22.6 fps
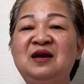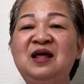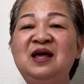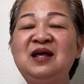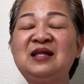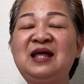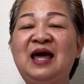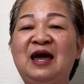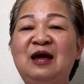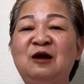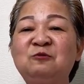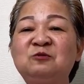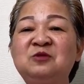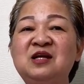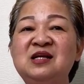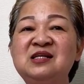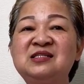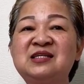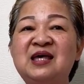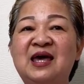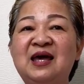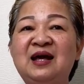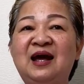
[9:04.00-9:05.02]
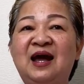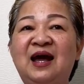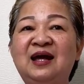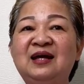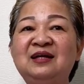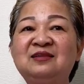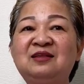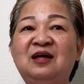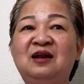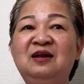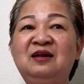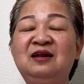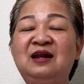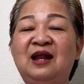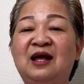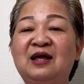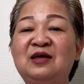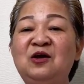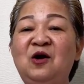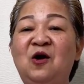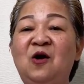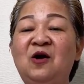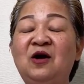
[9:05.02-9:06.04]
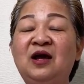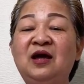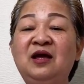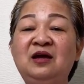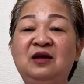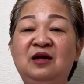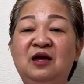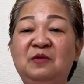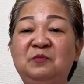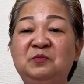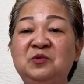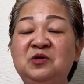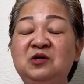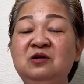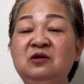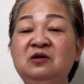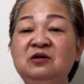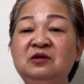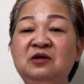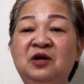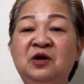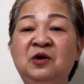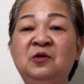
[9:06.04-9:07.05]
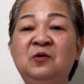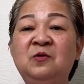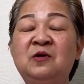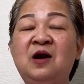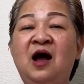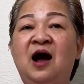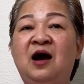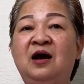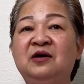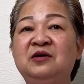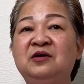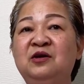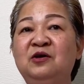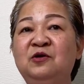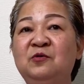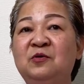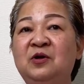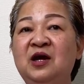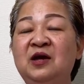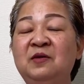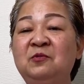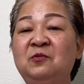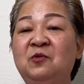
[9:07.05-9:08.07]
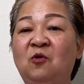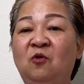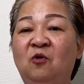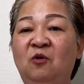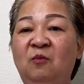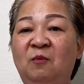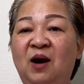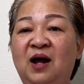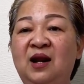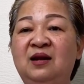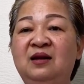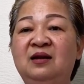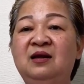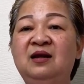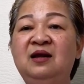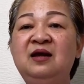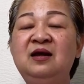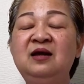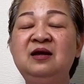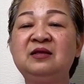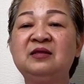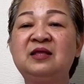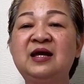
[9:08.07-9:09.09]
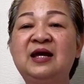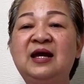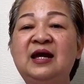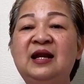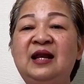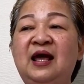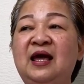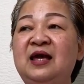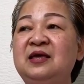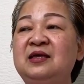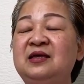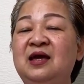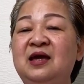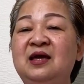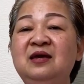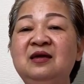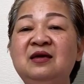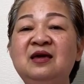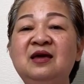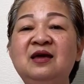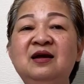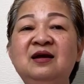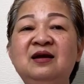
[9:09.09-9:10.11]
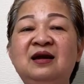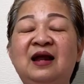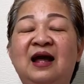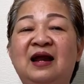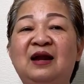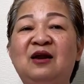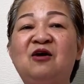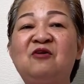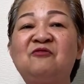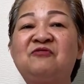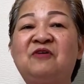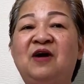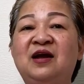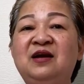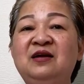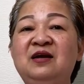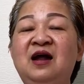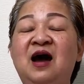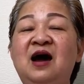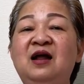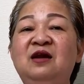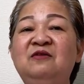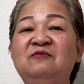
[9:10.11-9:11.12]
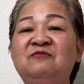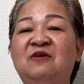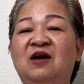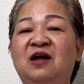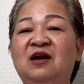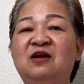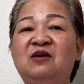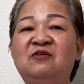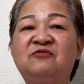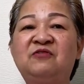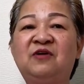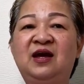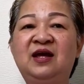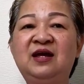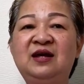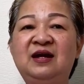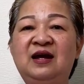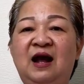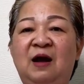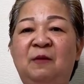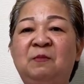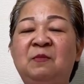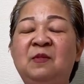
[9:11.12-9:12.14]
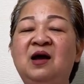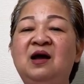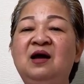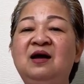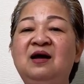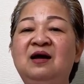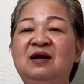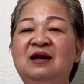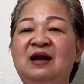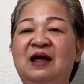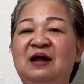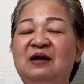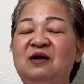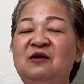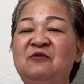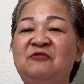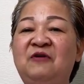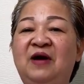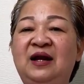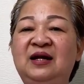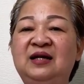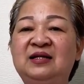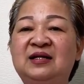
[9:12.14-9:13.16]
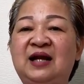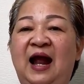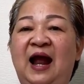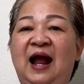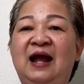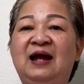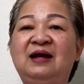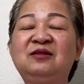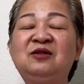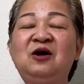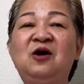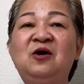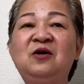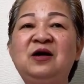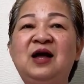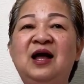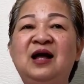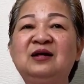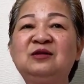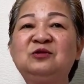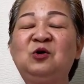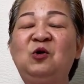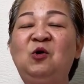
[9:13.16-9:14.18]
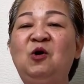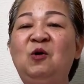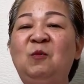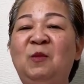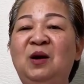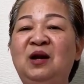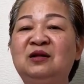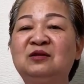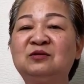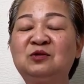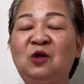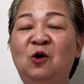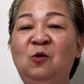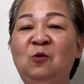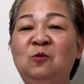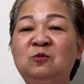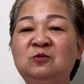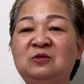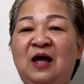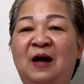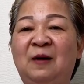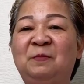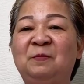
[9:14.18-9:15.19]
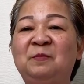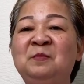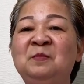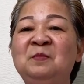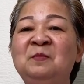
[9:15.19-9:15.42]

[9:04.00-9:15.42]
đi theo tiếng xét ái tình là do cái nghiệp chướng nhiều đời nhiều kiếp của mình thì cái này dĩ nhiên là nó phải đến và nó phải gặp là nó phải trả thôi ăn thua mình tu tập